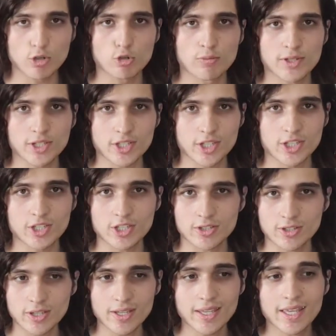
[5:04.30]
var olması
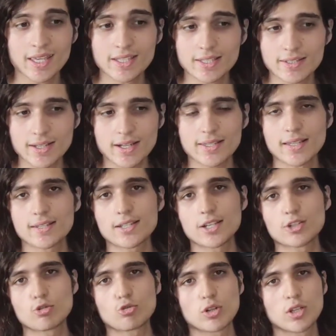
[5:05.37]
gerekirdi. Ki zaten
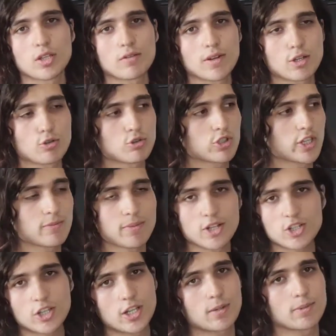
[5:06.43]
sadece Kur'an'da var olsa ilk
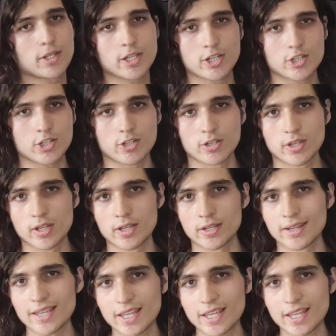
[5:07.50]
başta Araplar eleştirirdi yani.